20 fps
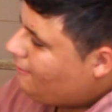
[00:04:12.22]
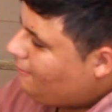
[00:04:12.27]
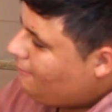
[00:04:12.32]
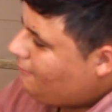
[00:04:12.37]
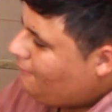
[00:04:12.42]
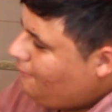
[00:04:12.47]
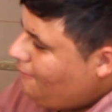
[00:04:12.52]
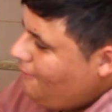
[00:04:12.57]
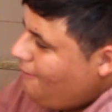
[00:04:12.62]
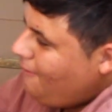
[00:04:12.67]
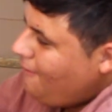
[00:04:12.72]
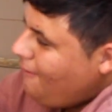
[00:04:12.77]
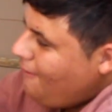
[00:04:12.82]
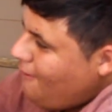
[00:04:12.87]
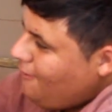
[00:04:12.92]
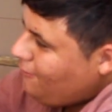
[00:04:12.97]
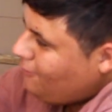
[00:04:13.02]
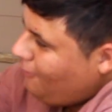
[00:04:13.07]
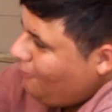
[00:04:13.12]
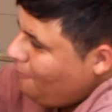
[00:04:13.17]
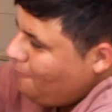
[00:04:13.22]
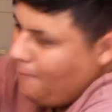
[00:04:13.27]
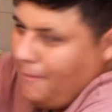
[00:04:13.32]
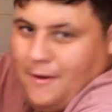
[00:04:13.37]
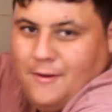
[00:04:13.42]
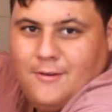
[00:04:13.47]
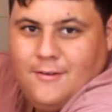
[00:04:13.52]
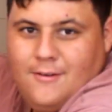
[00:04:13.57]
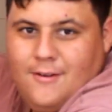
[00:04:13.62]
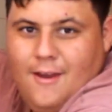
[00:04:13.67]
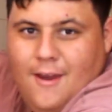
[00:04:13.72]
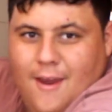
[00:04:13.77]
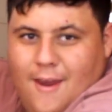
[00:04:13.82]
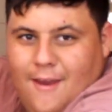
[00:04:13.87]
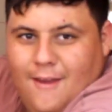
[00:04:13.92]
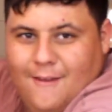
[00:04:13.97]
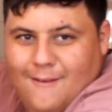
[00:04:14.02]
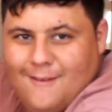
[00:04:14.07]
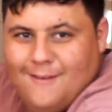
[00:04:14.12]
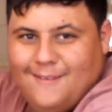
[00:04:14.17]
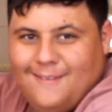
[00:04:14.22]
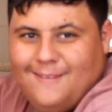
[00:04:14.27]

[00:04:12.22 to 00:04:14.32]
ó. isso é um peixinho.